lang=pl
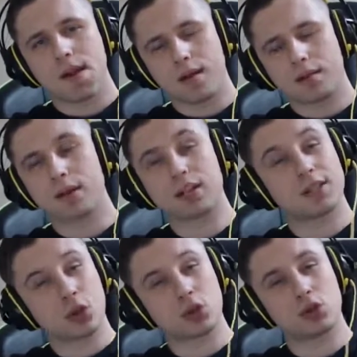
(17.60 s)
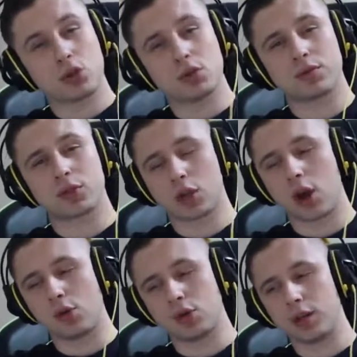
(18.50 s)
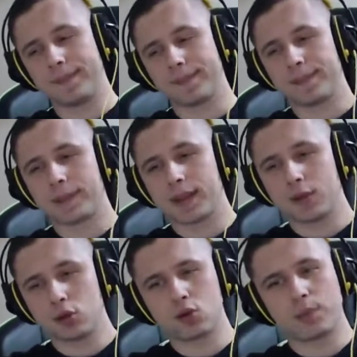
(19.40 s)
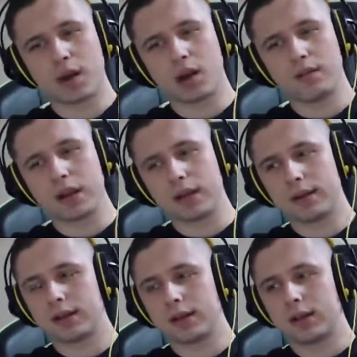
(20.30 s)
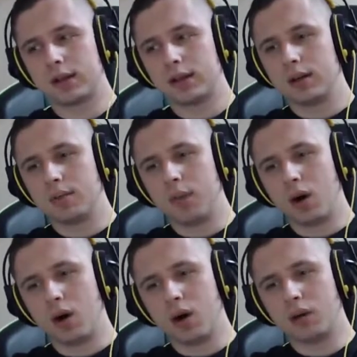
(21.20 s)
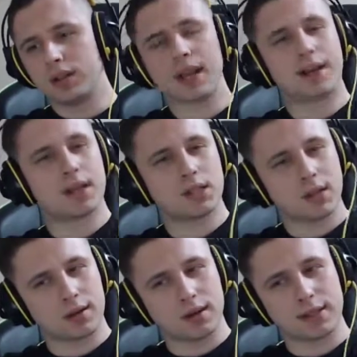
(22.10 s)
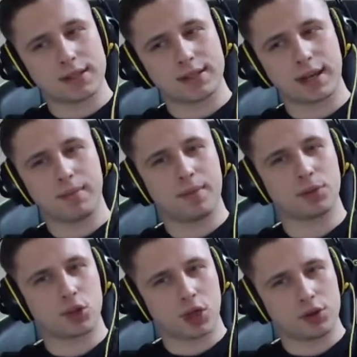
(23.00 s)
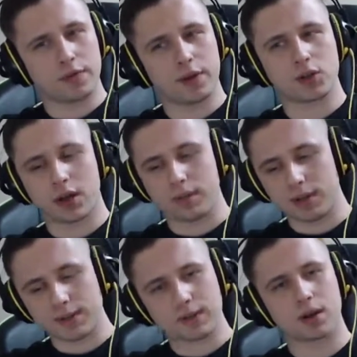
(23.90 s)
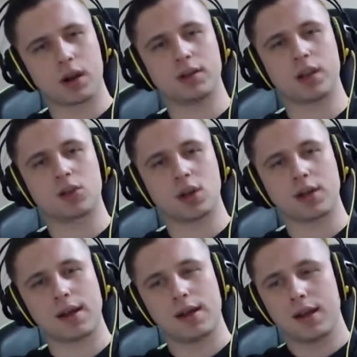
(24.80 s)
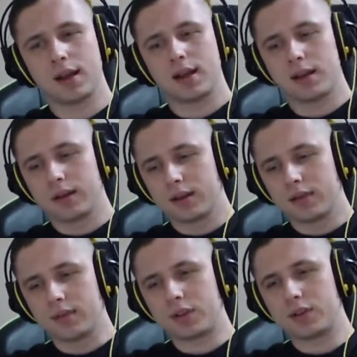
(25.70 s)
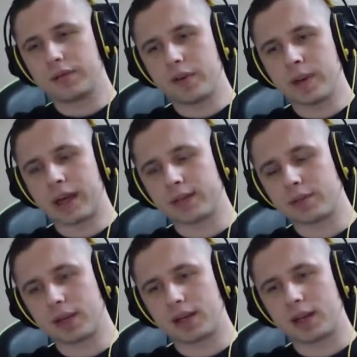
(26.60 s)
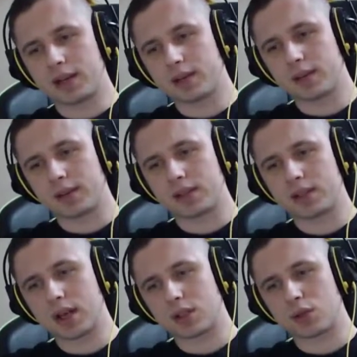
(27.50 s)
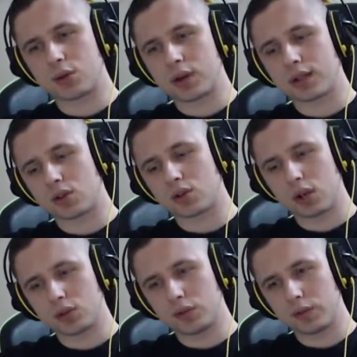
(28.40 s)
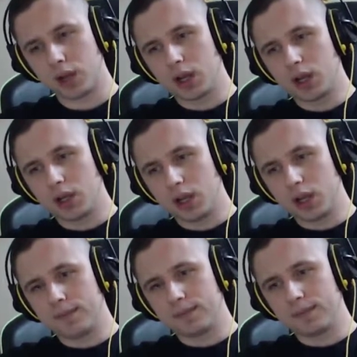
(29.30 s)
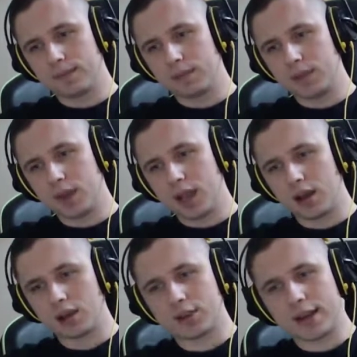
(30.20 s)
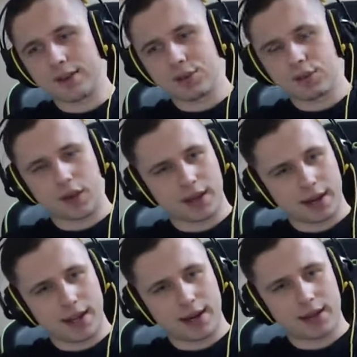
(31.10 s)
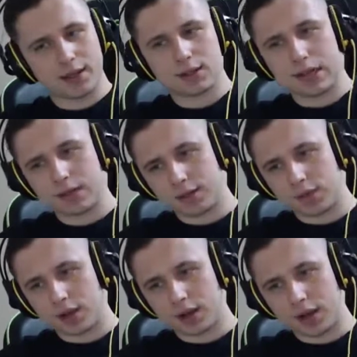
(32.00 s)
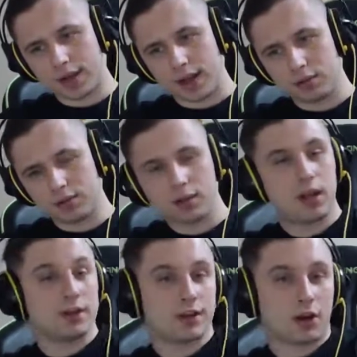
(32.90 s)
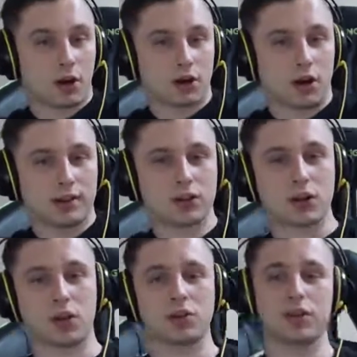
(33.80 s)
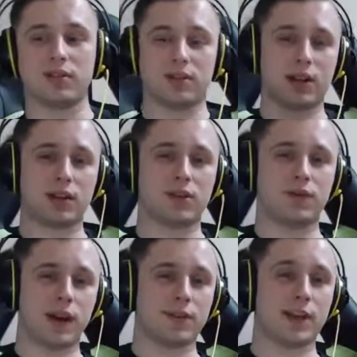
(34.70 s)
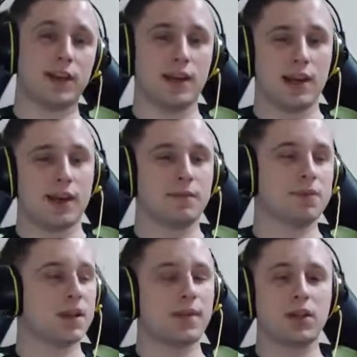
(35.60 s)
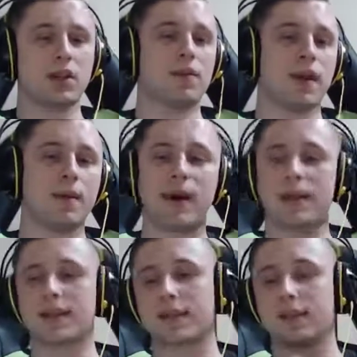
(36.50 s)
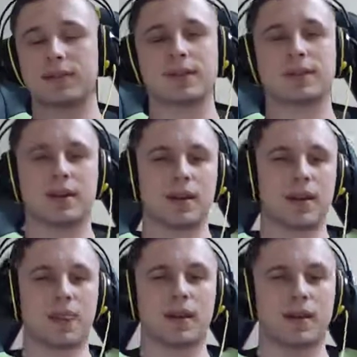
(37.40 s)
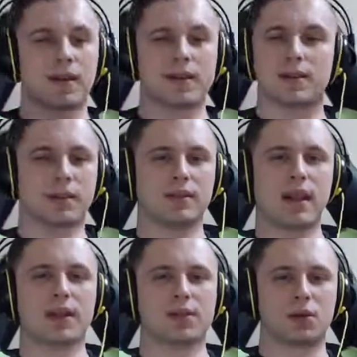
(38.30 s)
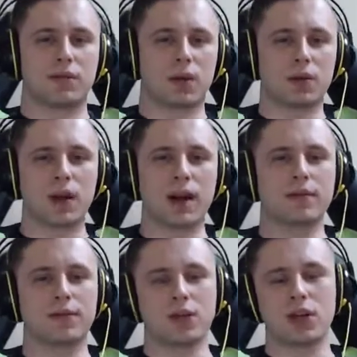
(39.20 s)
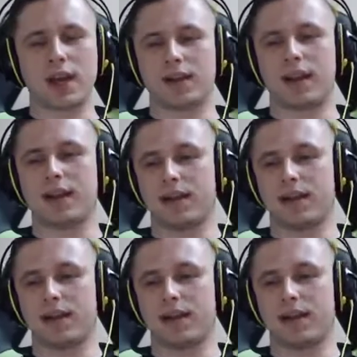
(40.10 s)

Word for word: To jest coś, co szkodzi youtuberowi, bo nie każdy ogląda streama, przychodzi wieczorem i ogląda shota. Wy, wybiera sobie interesujące rzeczy, szuka tylko shotów, i nie śledzi twojej kariery, nie śledzi twojego kanału, tylko ogląda szoty, jakieś wyrywki, przeważnie wyjebane z, kon z kontekstu w ogóle, wycięte.